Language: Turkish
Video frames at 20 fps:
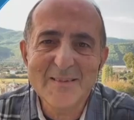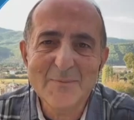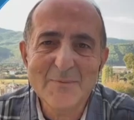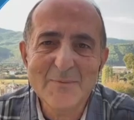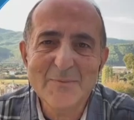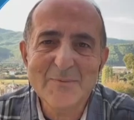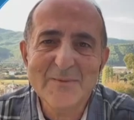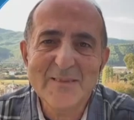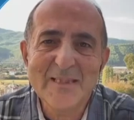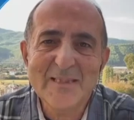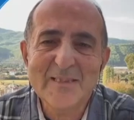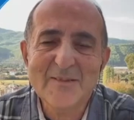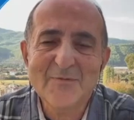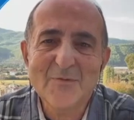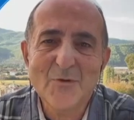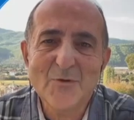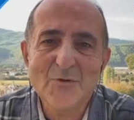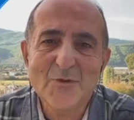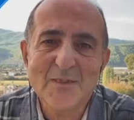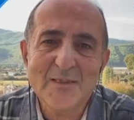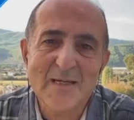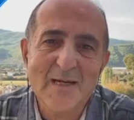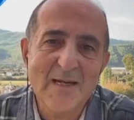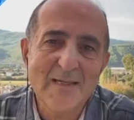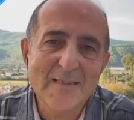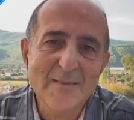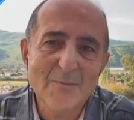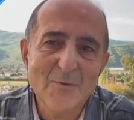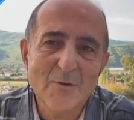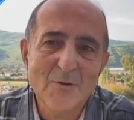mı bir teklif olacak,
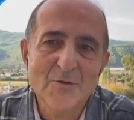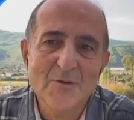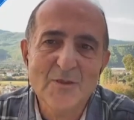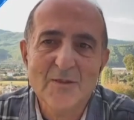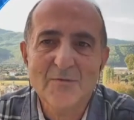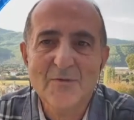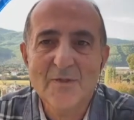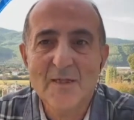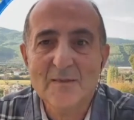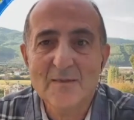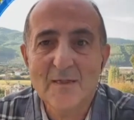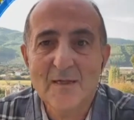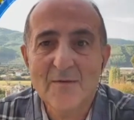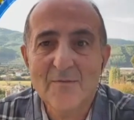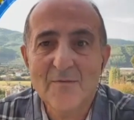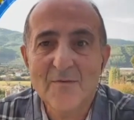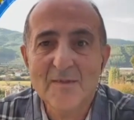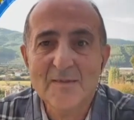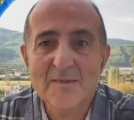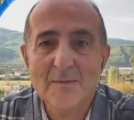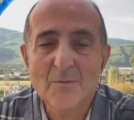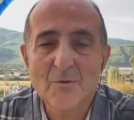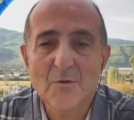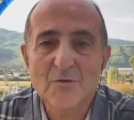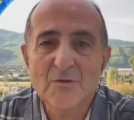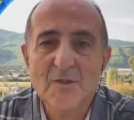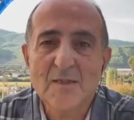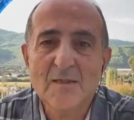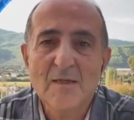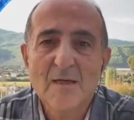aynı mı olacak veya daha fazla mı
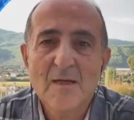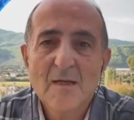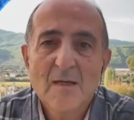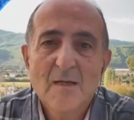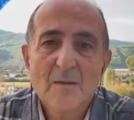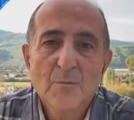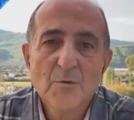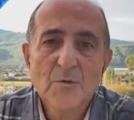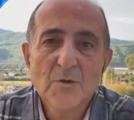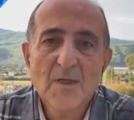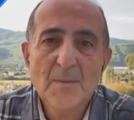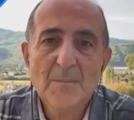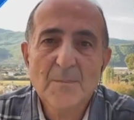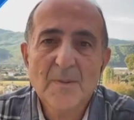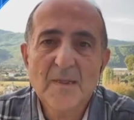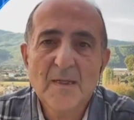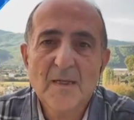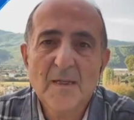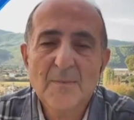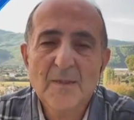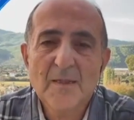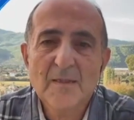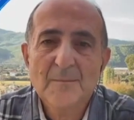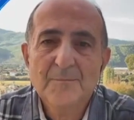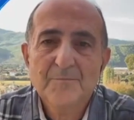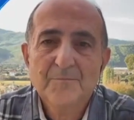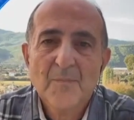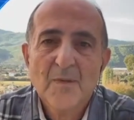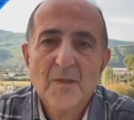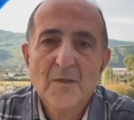olacak? Bunu hep beraber
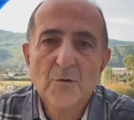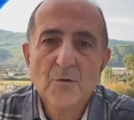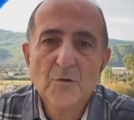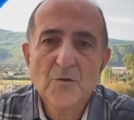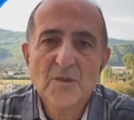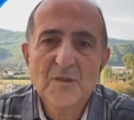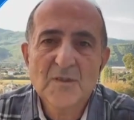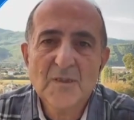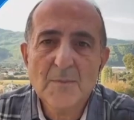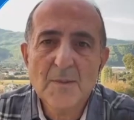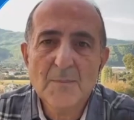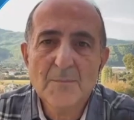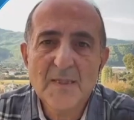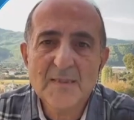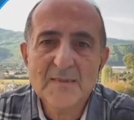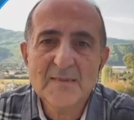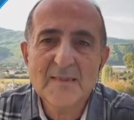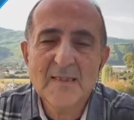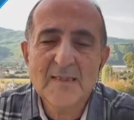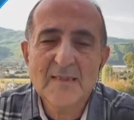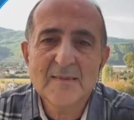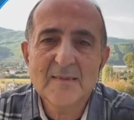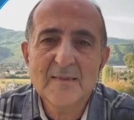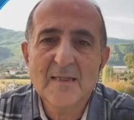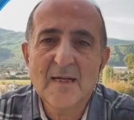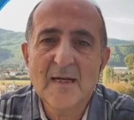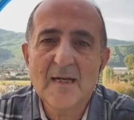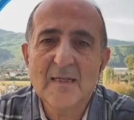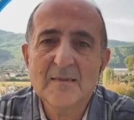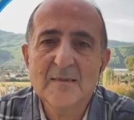göreceğiz ama maç
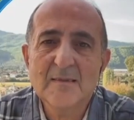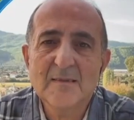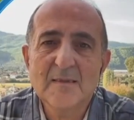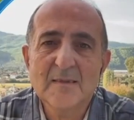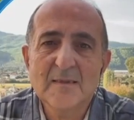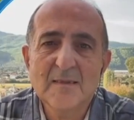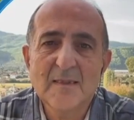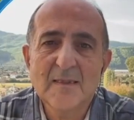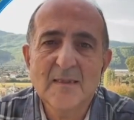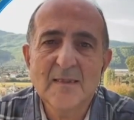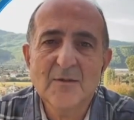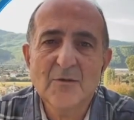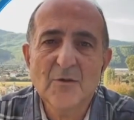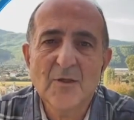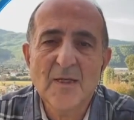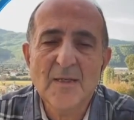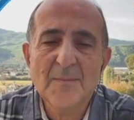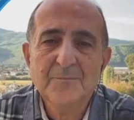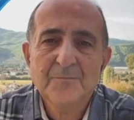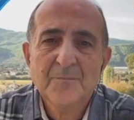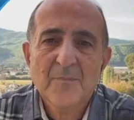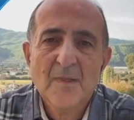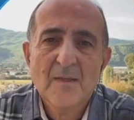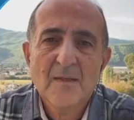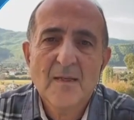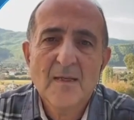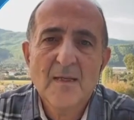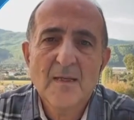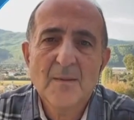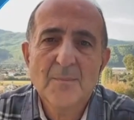sayısına arttırdıklarına göre hı
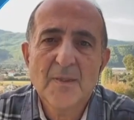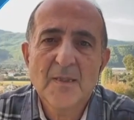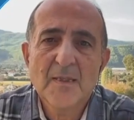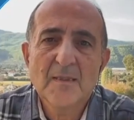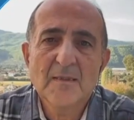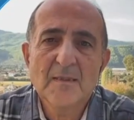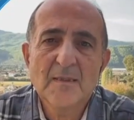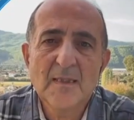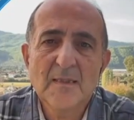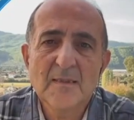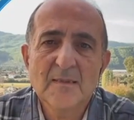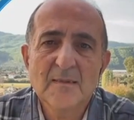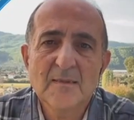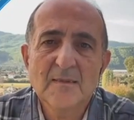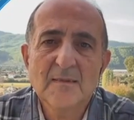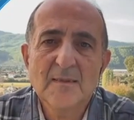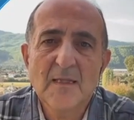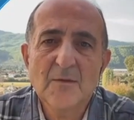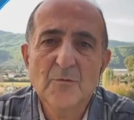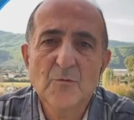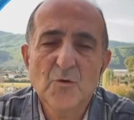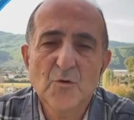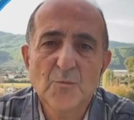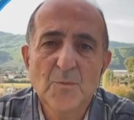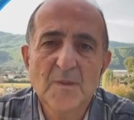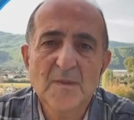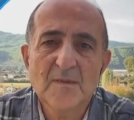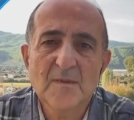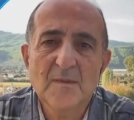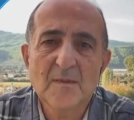hı. E, paranın en azından
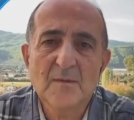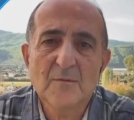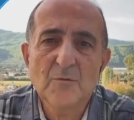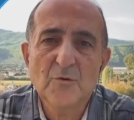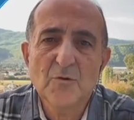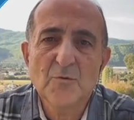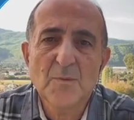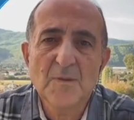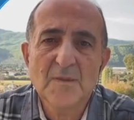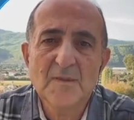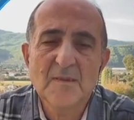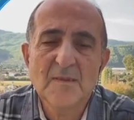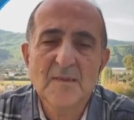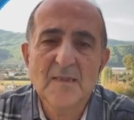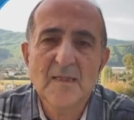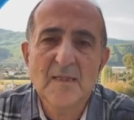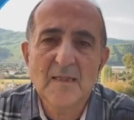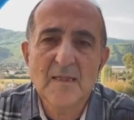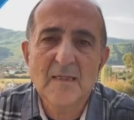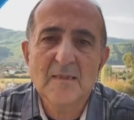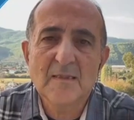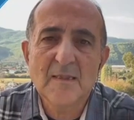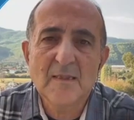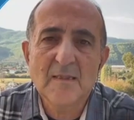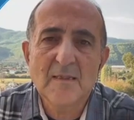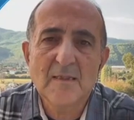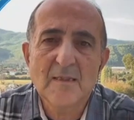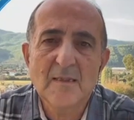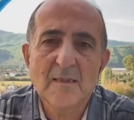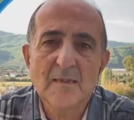düşmesi düşmesin diye herhalde
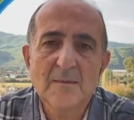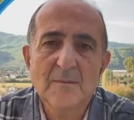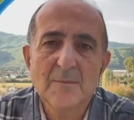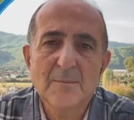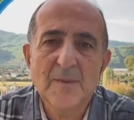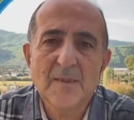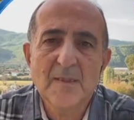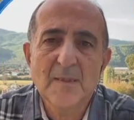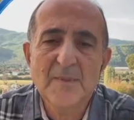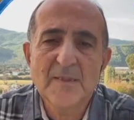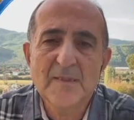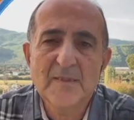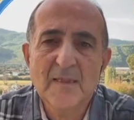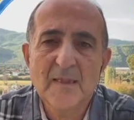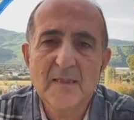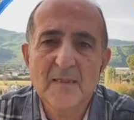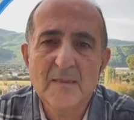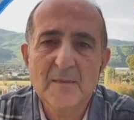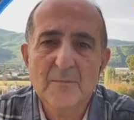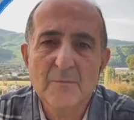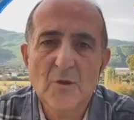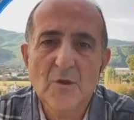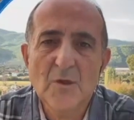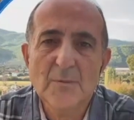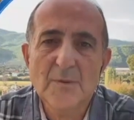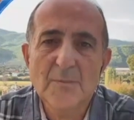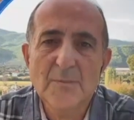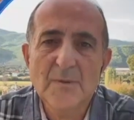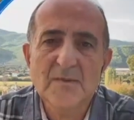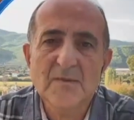e, para miktarı böyle
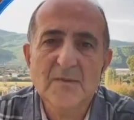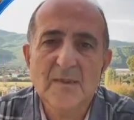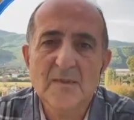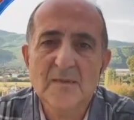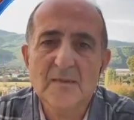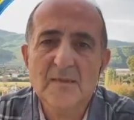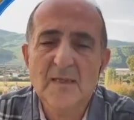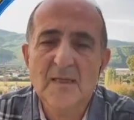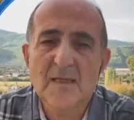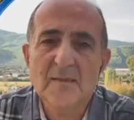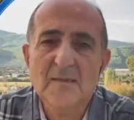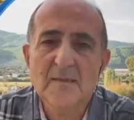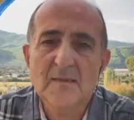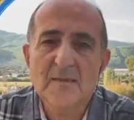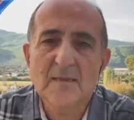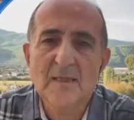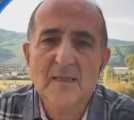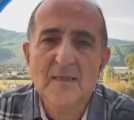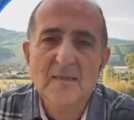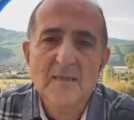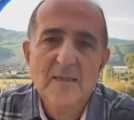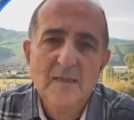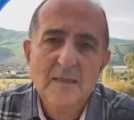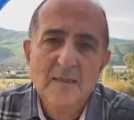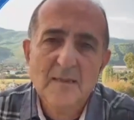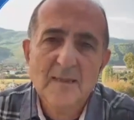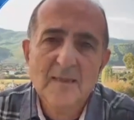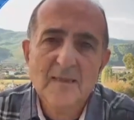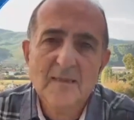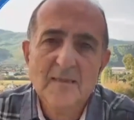bir maç sayısını arttırdılar.
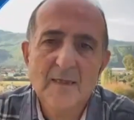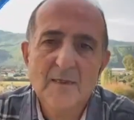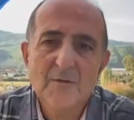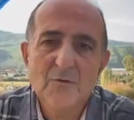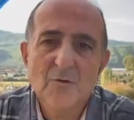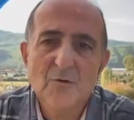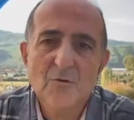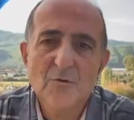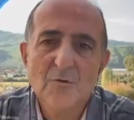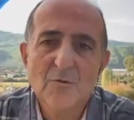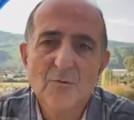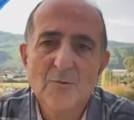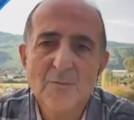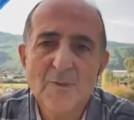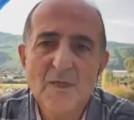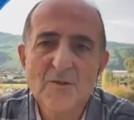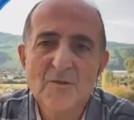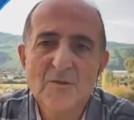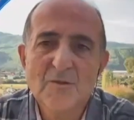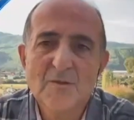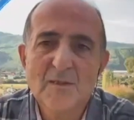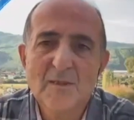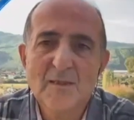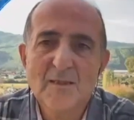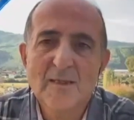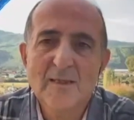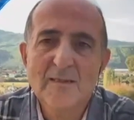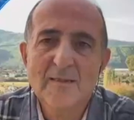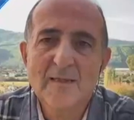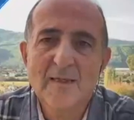Ne kadar çok maç e,
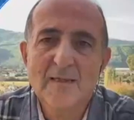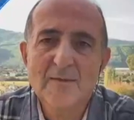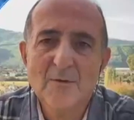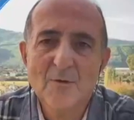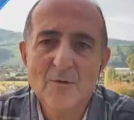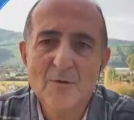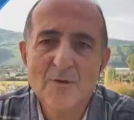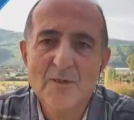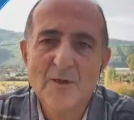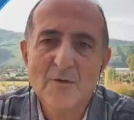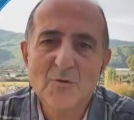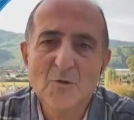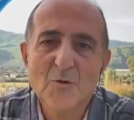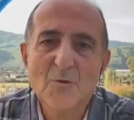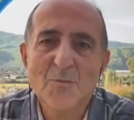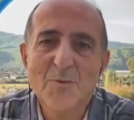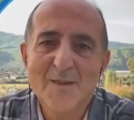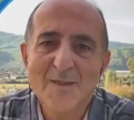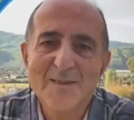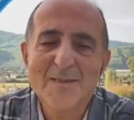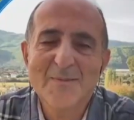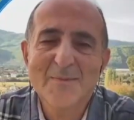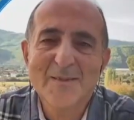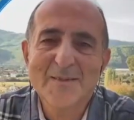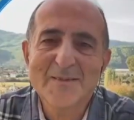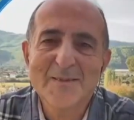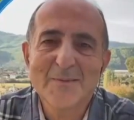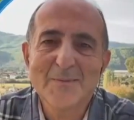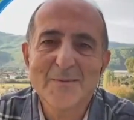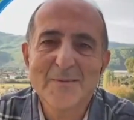ekranda o kadar çok para
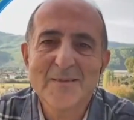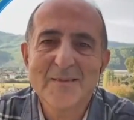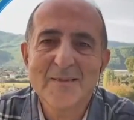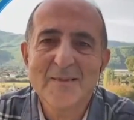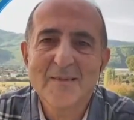demek tabii ki.